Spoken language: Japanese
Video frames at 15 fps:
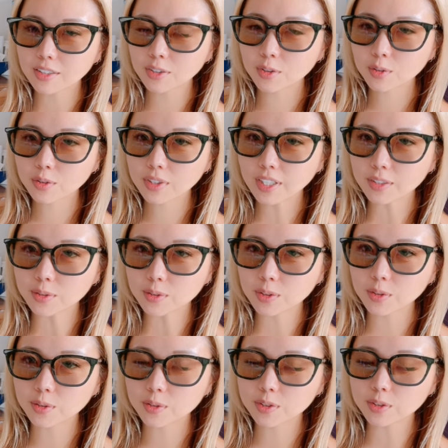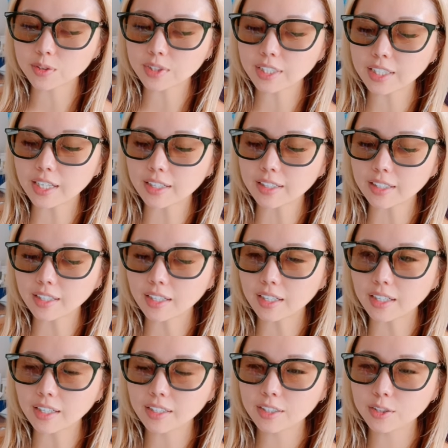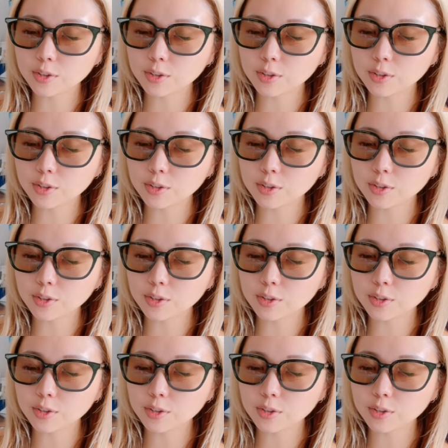1992年から